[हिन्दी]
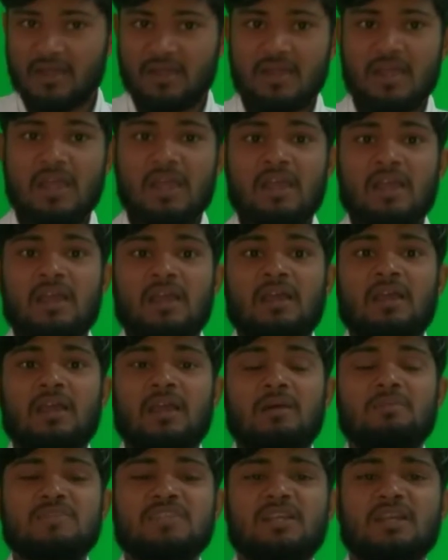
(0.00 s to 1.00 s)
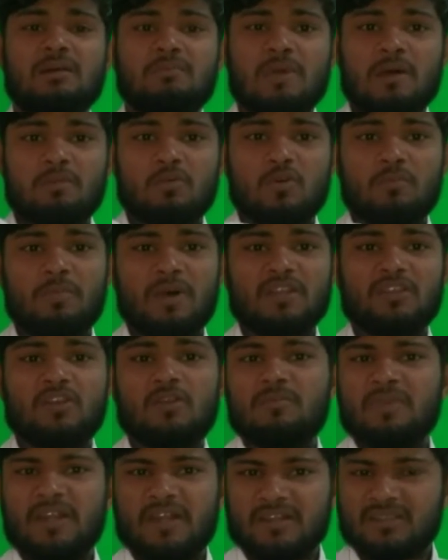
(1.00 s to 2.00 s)
है कम से कम आपको
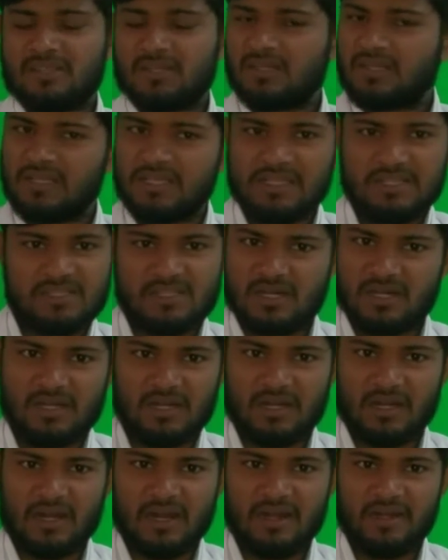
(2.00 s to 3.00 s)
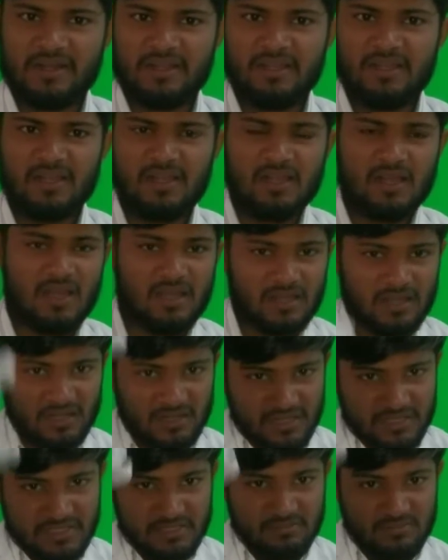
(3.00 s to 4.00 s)
15 मिनट तक इस तरह करना है ठीक है और
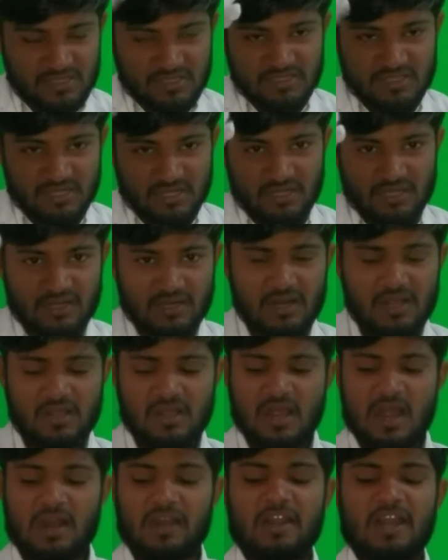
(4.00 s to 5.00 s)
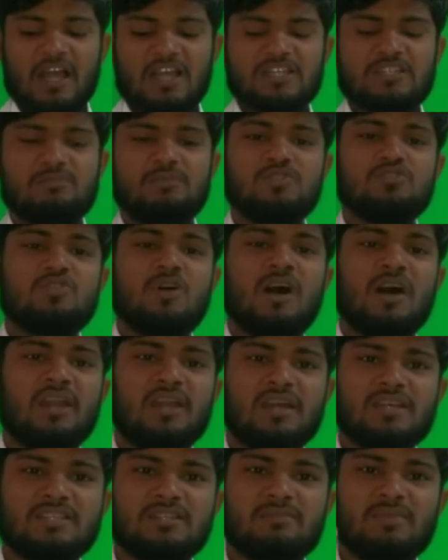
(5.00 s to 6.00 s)
कंघी से भी इस तरह करना है और लास्ट में जो
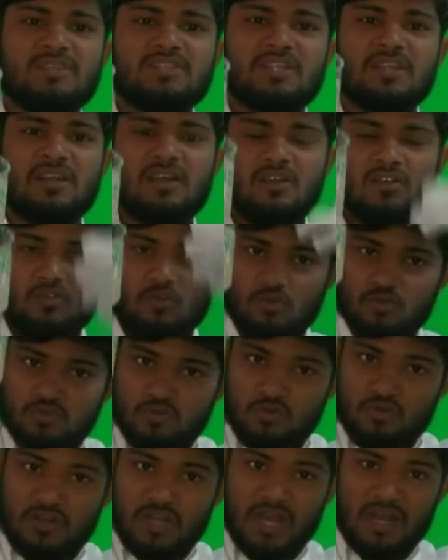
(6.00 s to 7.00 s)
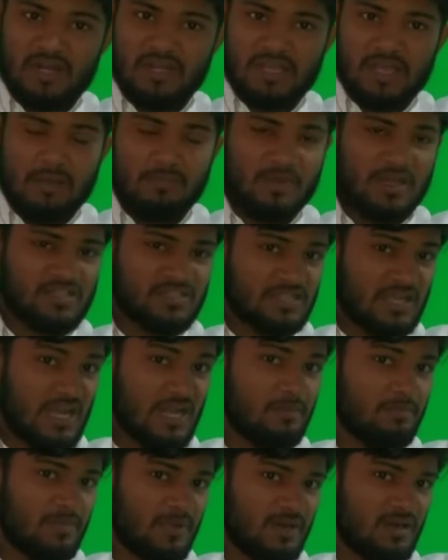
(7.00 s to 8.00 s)
हल्का सा बचेगा उसको डाल के आप
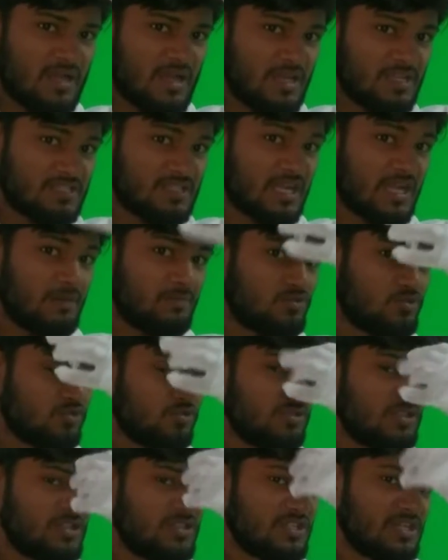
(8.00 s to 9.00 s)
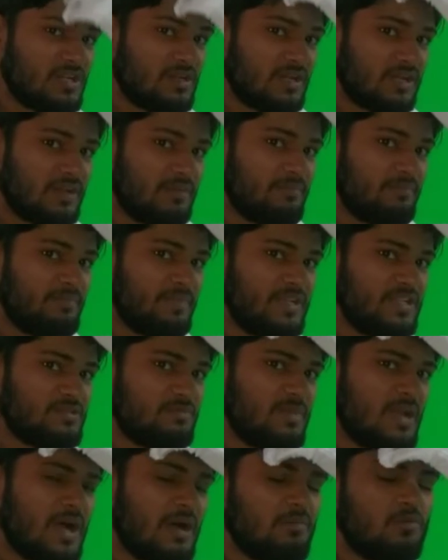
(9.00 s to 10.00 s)
अस्काल पर अस्काल जो होता है जड़ के बीच
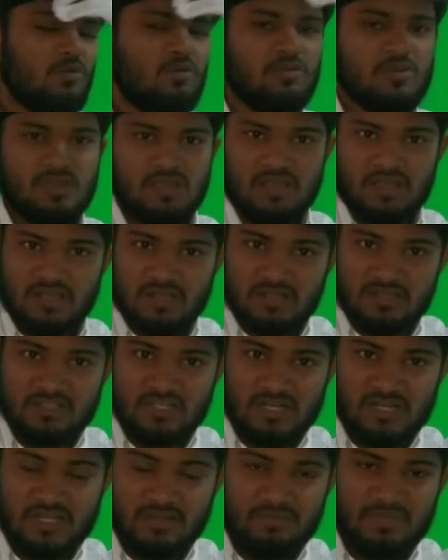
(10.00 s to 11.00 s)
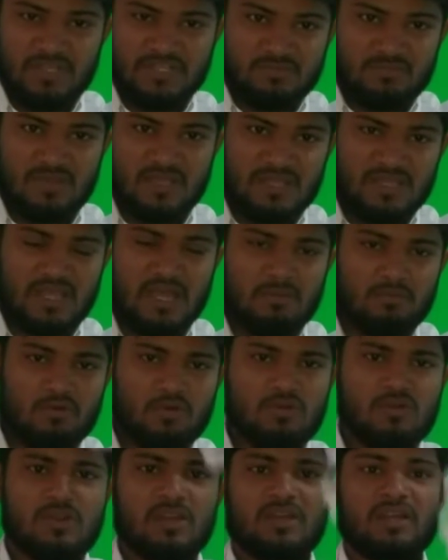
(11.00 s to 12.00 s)
में आपको जड़ के बीच में ही
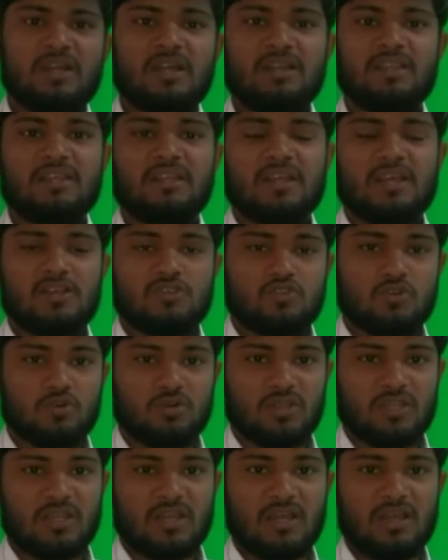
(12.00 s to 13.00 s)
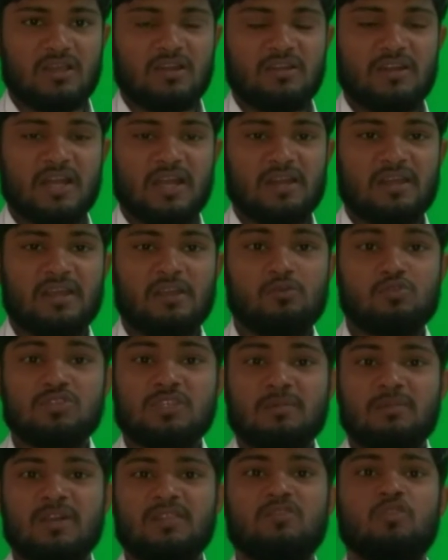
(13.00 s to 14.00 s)
आपको कर देना है छोड़ देना है डाल के
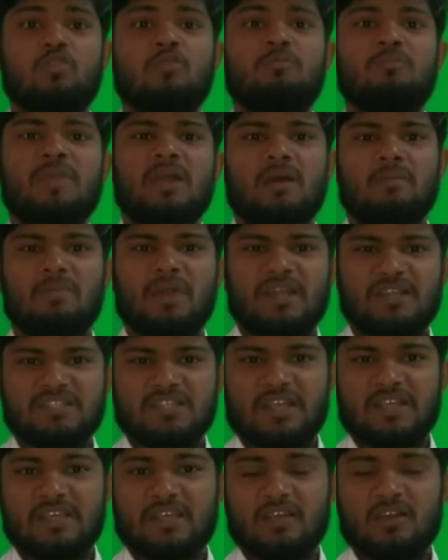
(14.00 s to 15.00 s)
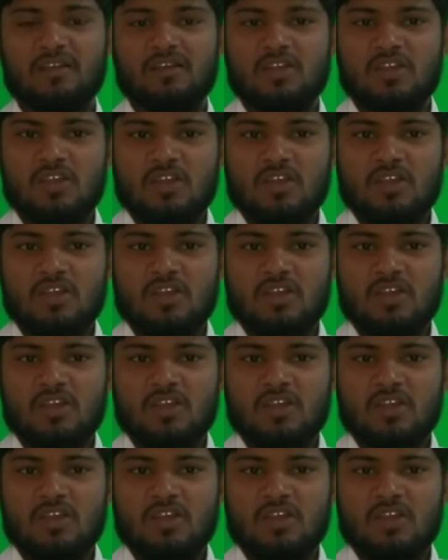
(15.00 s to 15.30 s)
उसके बाद धूप में आप बैठ जाइएगा